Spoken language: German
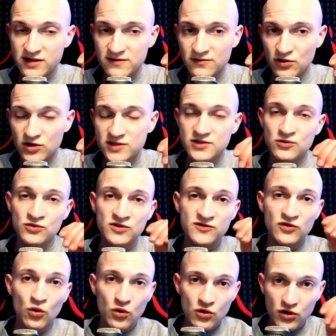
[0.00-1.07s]
wollte und
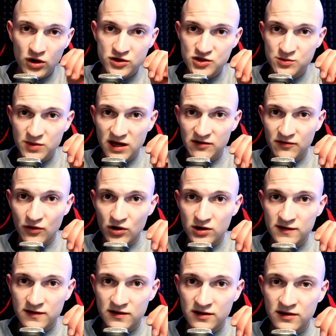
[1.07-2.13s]
Drogen konsumieren
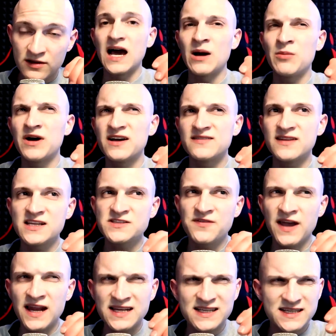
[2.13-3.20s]
wollte. Aber das war
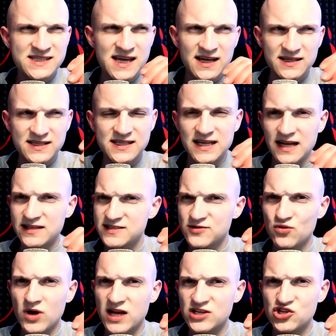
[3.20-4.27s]
ehrlich gesagt nicht ganz so
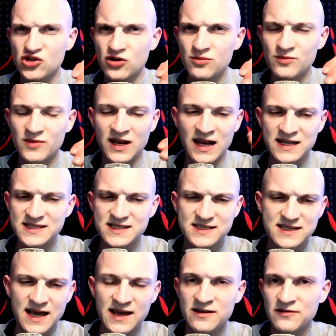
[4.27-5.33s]
krass schlimm. Lass
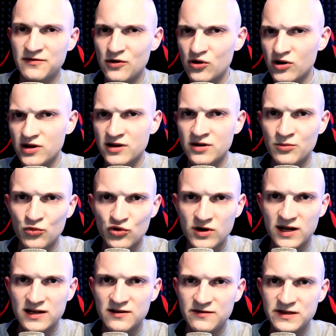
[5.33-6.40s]
es eine Woche in einem
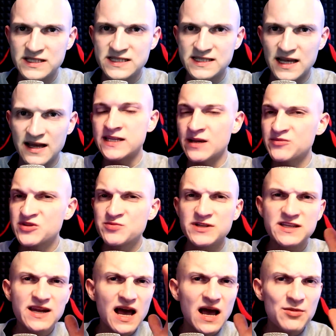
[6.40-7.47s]
Monat gewesen sein. Ich habe mich mit
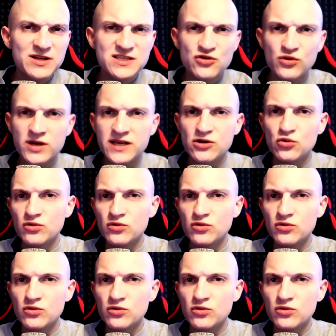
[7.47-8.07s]
den Arbeitskollegen gut